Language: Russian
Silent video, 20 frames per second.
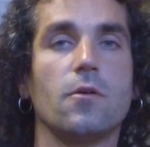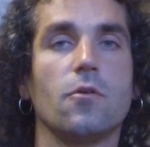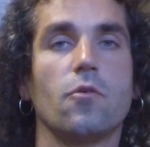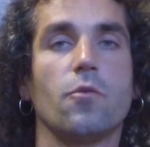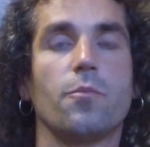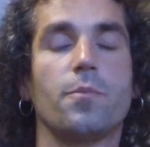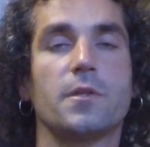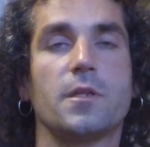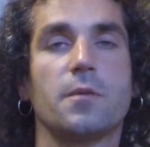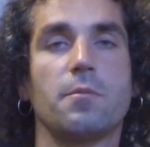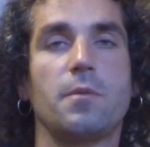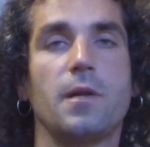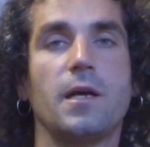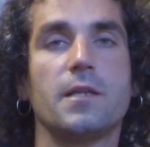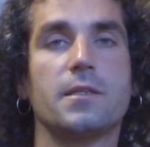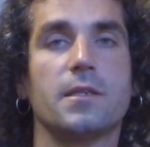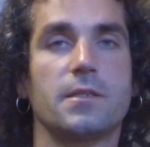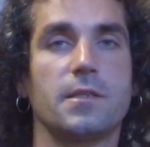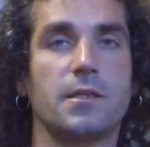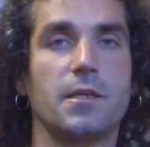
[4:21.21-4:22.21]
употреблять
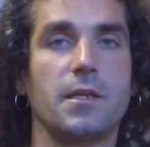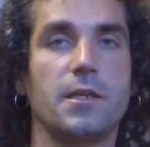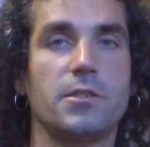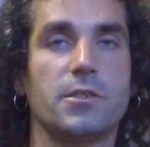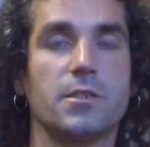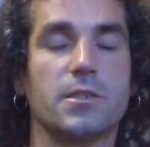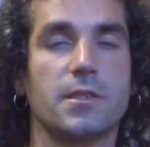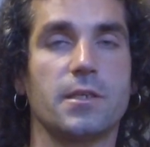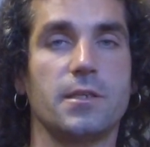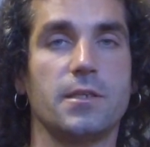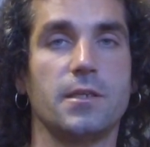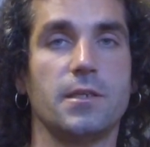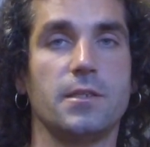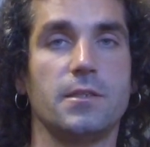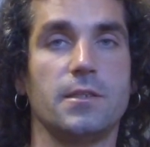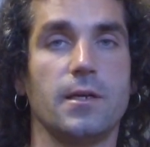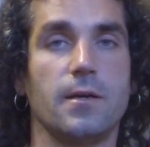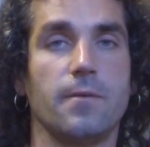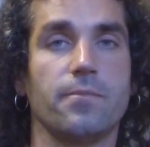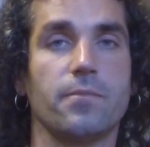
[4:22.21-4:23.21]
категорически
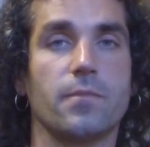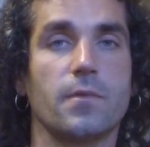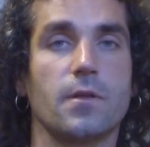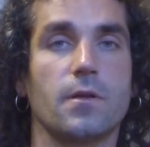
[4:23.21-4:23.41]
нельзя.